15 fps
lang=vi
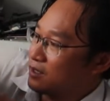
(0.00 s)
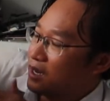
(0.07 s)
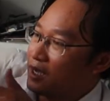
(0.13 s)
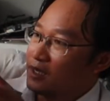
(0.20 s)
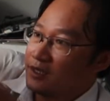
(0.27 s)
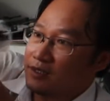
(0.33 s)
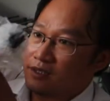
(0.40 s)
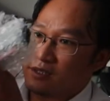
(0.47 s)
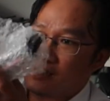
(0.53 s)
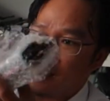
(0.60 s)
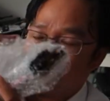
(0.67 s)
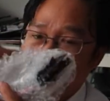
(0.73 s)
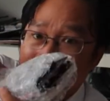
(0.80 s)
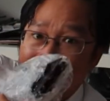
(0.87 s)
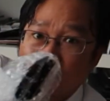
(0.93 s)
Đây,
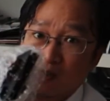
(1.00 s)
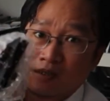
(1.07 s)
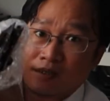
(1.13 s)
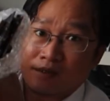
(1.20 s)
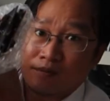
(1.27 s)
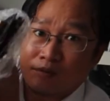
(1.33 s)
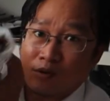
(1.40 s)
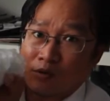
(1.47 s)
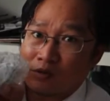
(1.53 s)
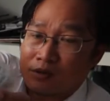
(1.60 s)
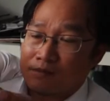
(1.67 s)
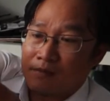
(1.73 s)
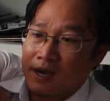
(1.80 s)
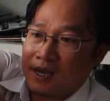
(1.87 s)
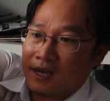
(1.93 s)
loại
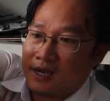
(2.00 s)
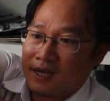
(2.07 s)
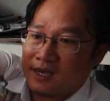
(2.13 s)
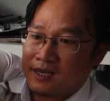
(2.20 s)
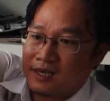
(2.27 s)
thứ ba,